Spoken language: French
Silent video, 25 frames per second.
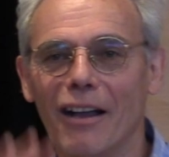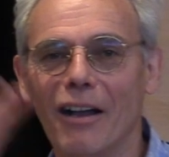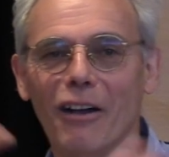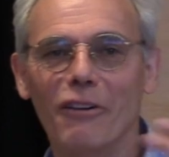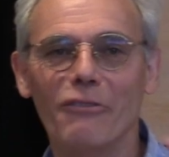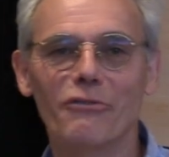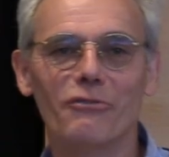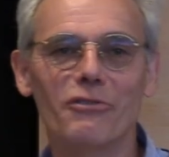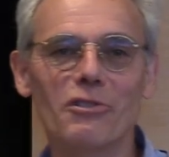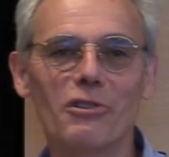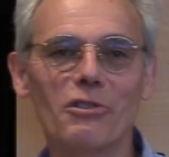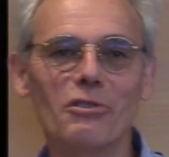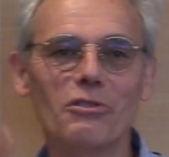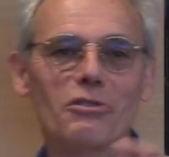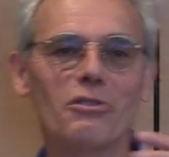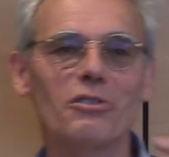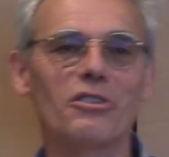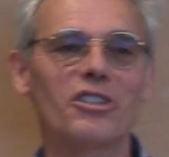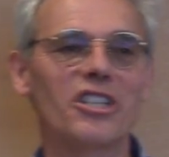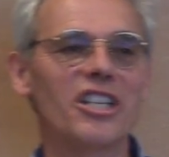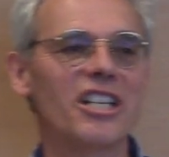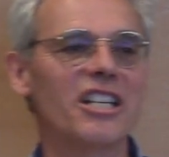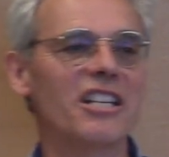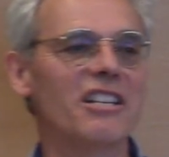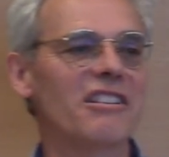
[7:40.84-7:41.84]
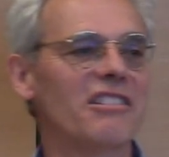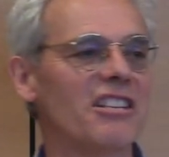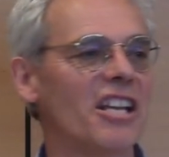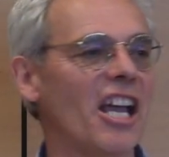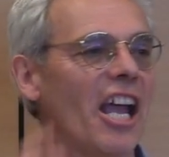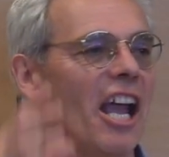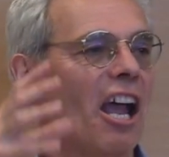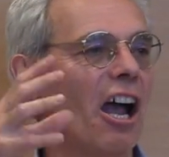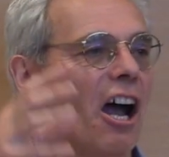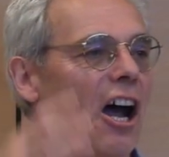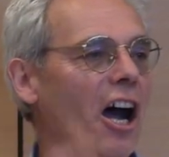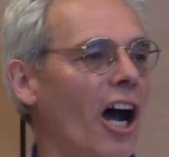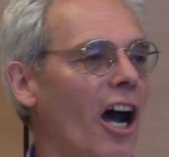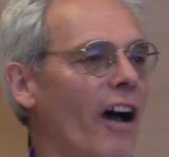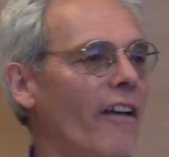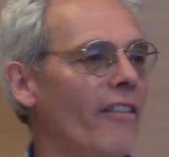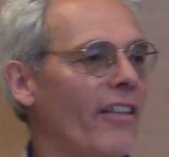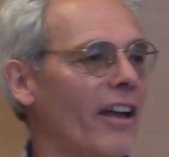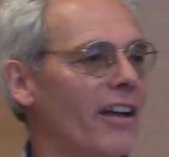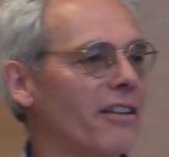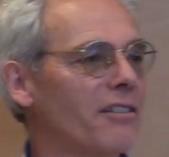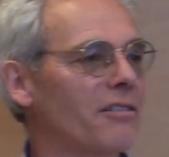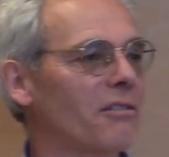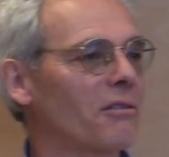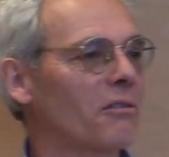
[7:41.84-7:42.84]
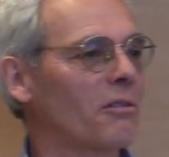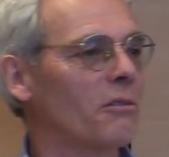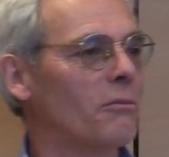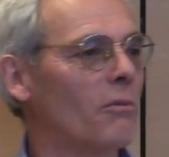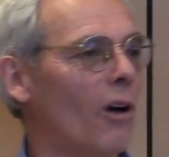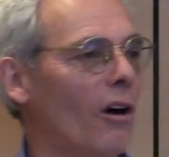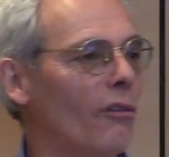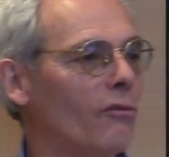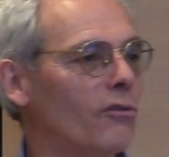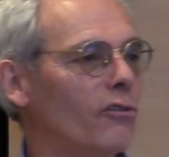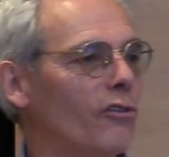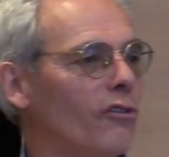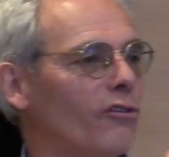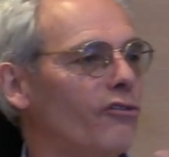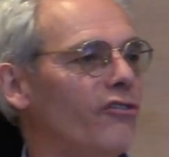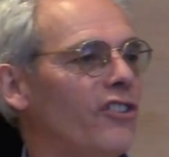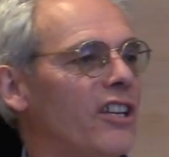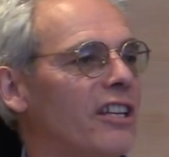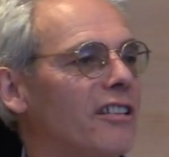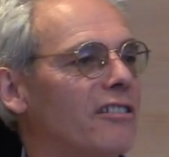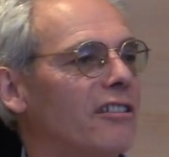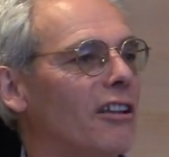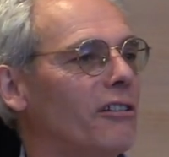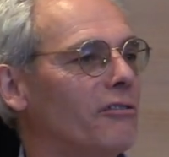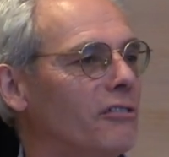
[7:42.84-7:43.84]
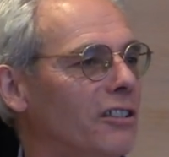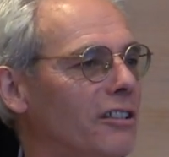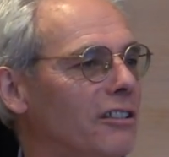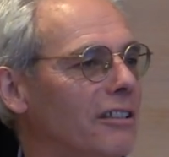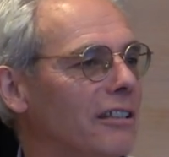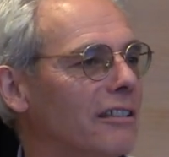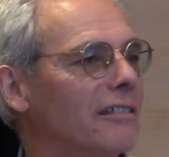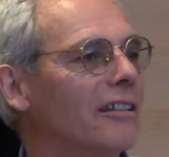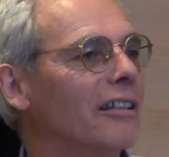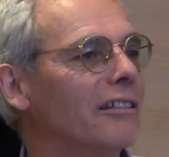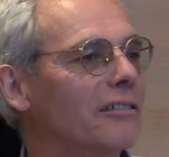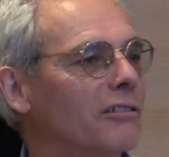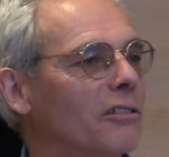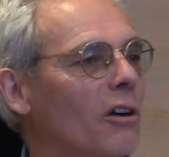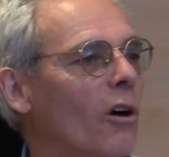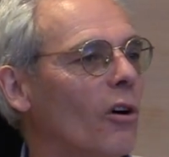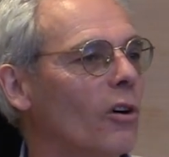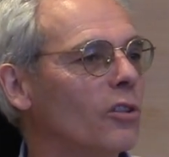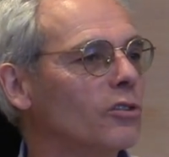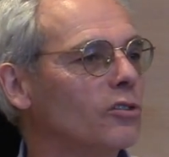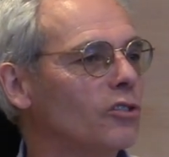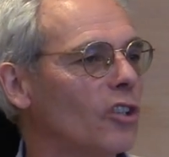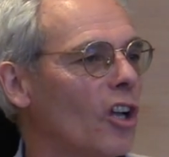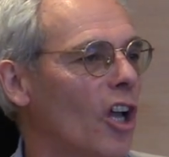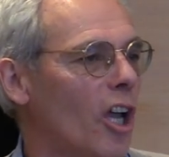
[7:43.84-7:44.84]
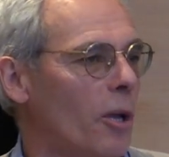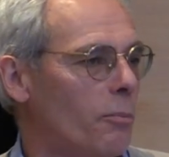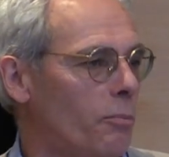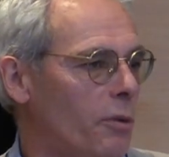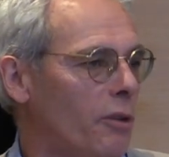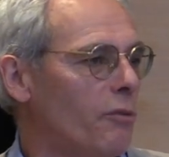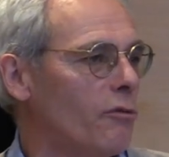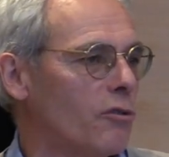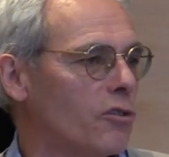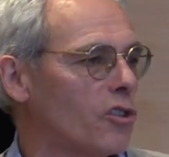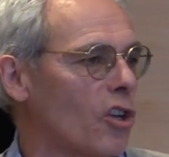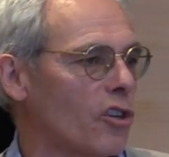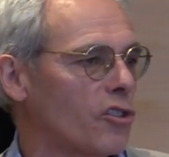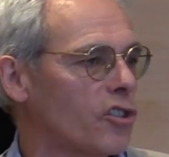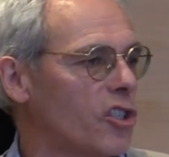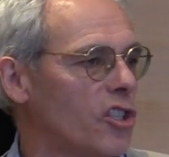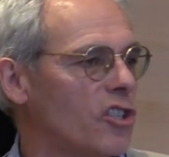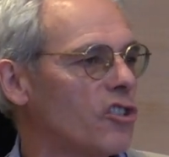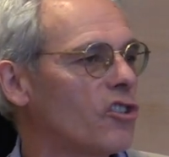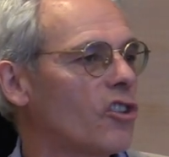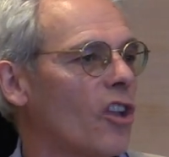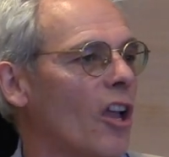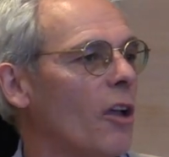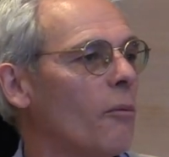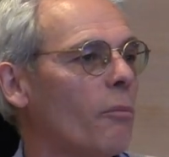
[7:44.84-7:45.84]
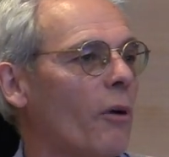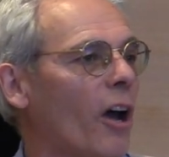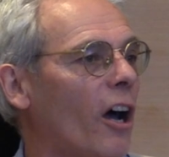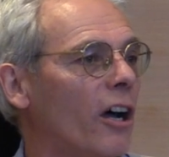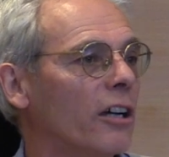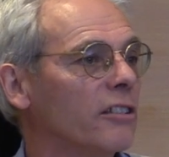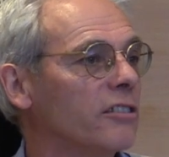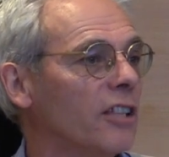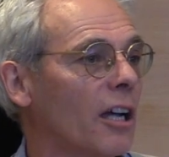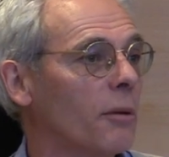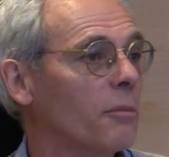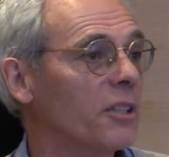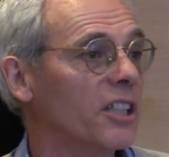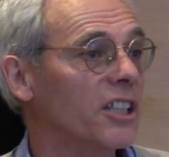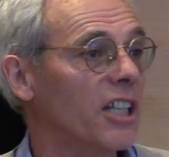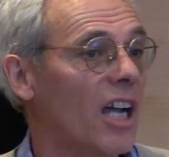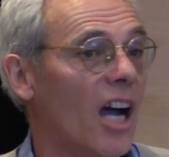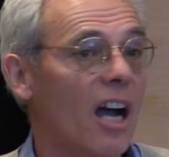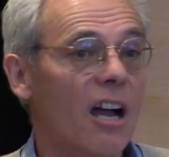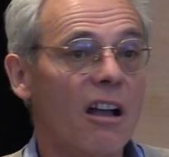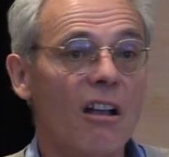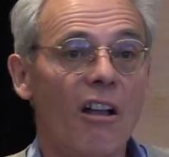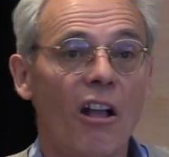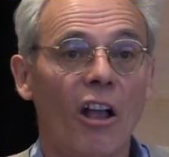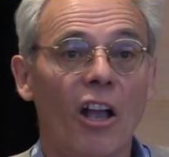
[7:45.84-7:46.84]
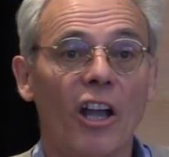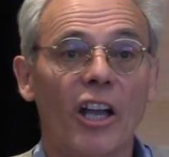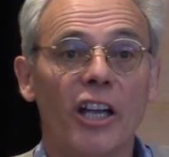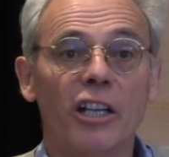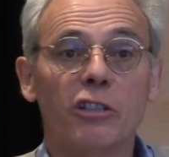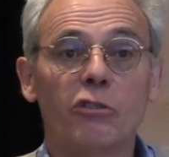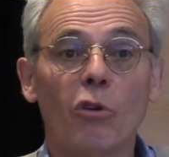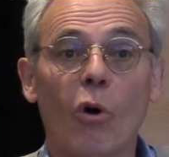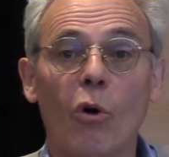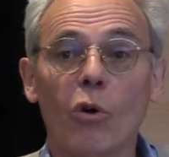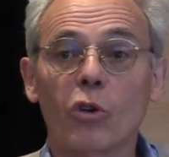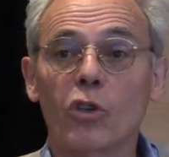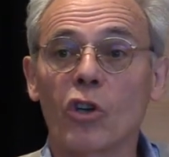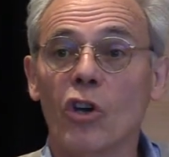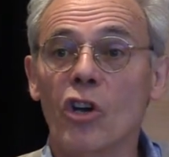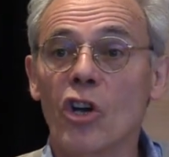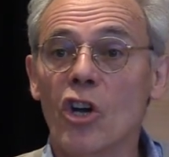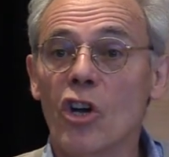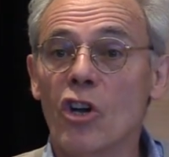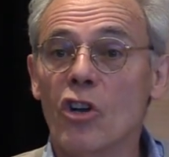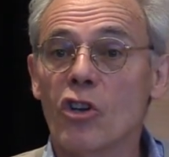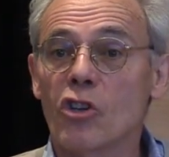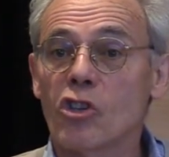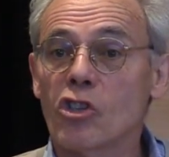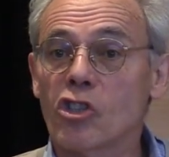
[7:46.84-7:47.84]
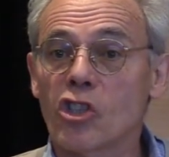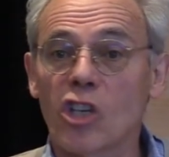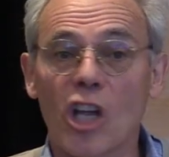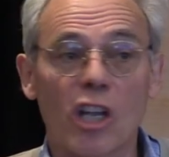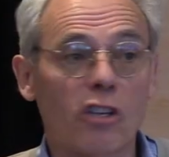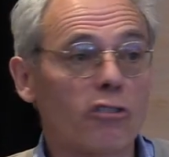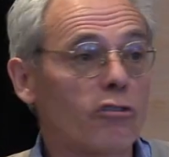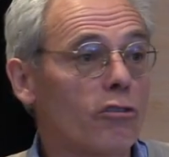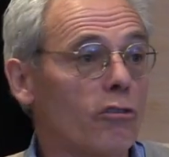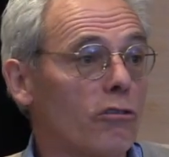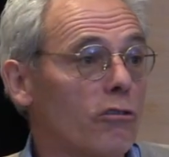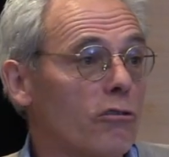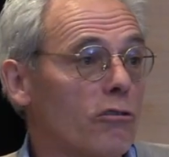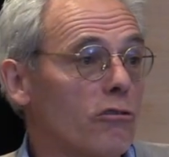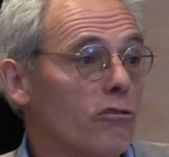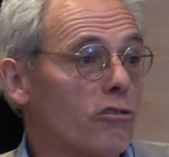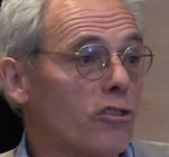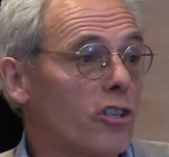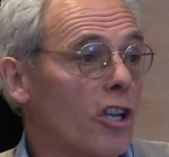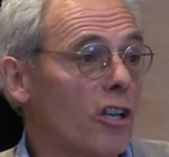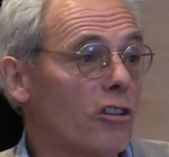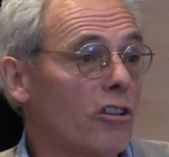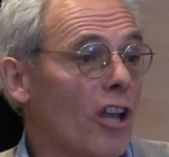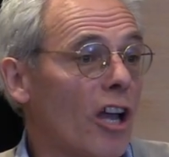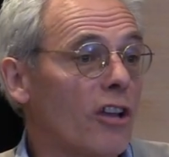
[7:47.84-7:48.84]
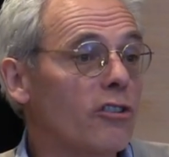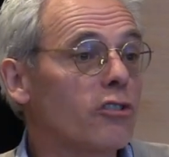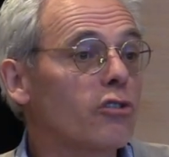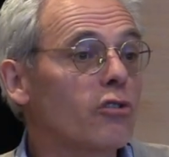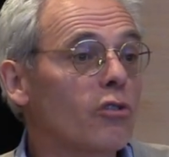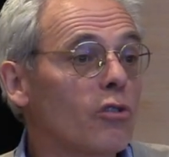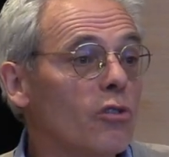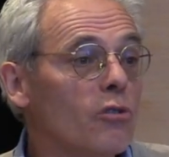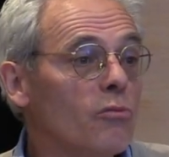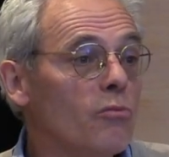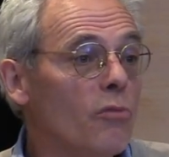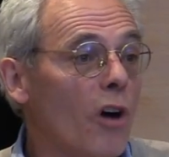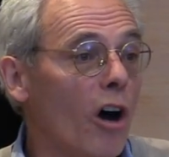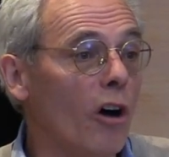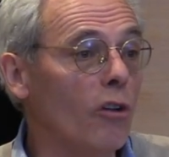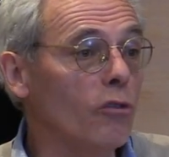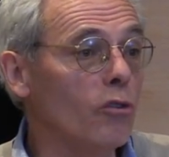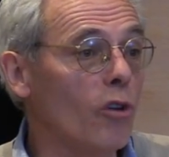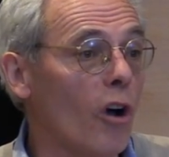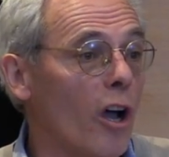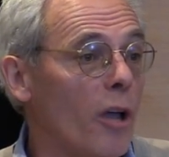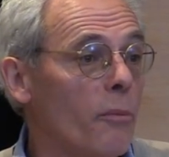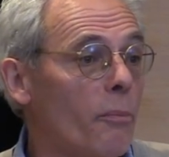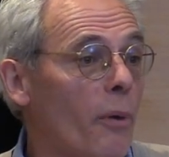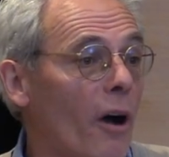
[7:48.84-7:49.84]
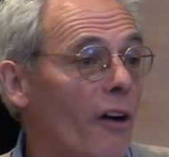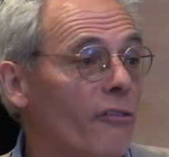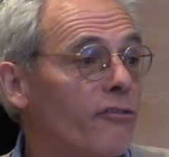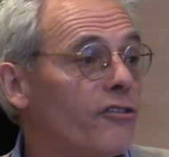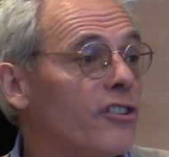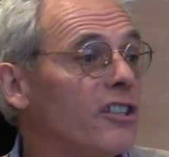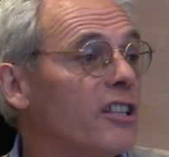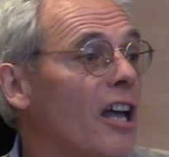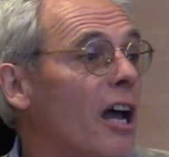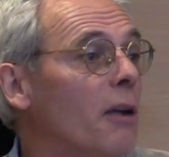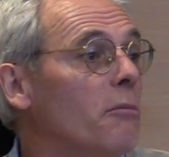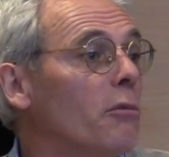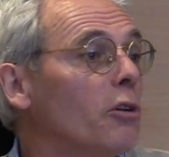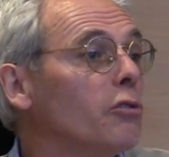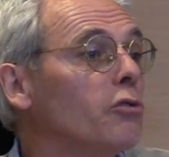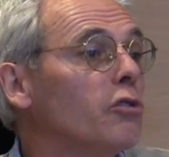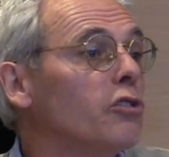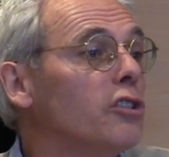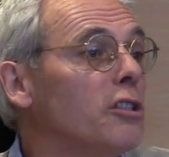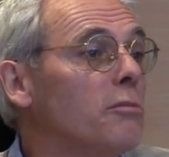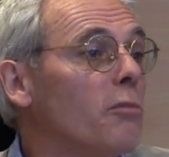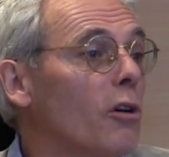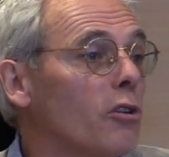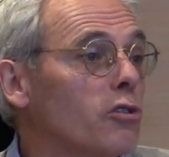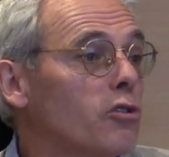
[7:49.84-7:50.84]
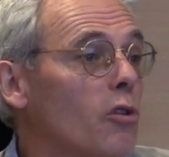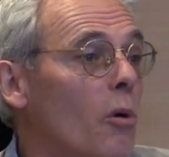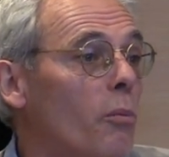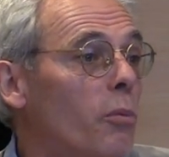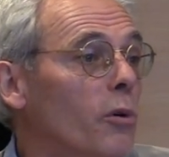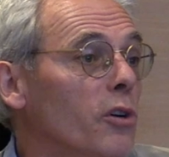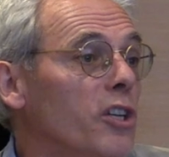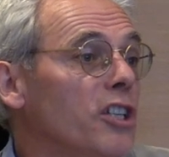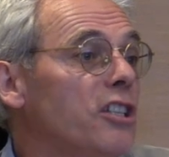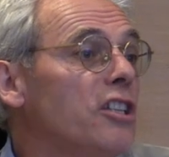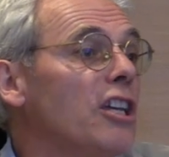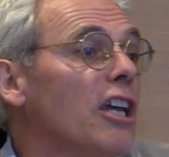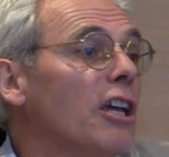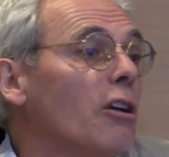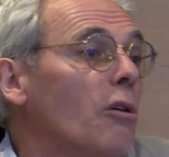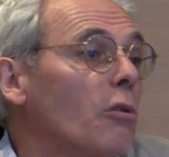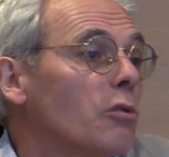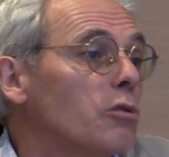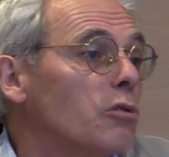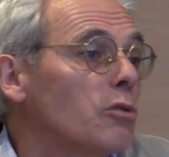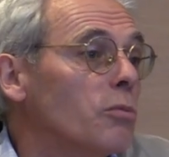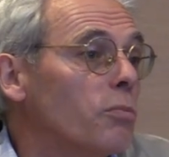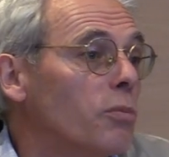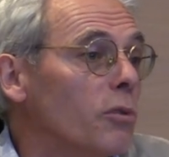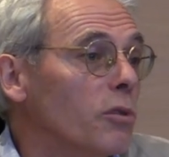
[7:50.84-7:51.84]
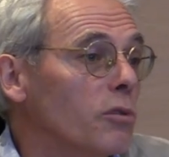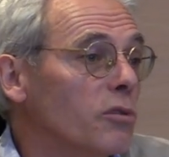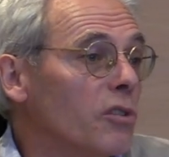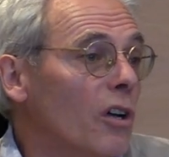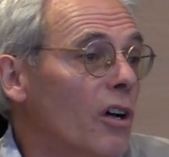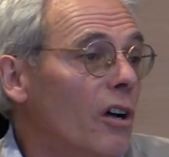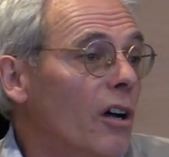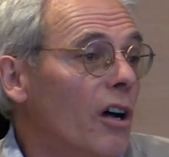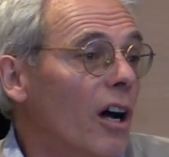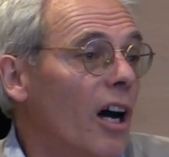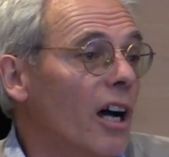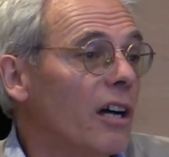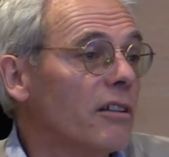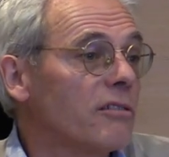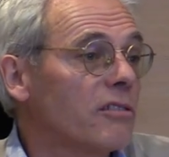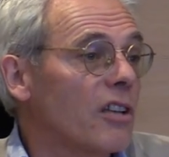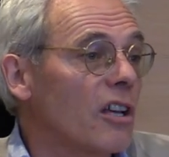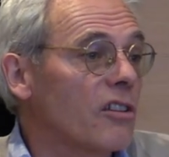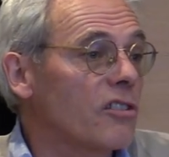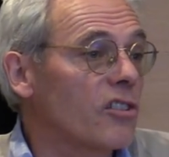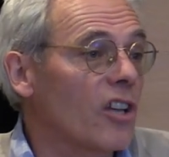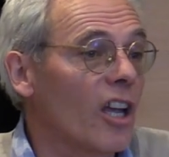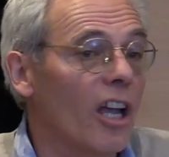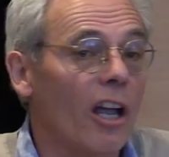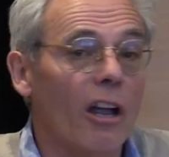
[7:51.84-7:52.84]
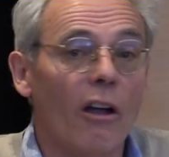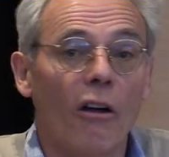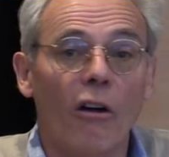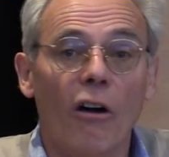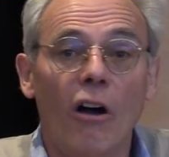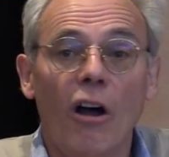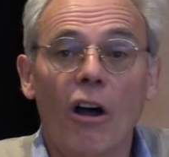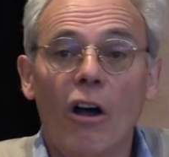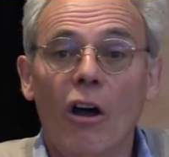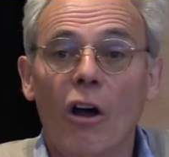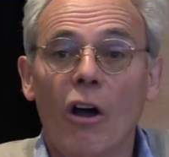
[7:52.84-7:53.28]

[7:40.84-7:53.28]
vous utilisez un instrument, vous fixez une unité de compte et puis vous insistez par intermédiaire. Et donc, euh, cet instrument n'aurait pas finalement de dimension politique, on suppose. Hein, ça serait euh,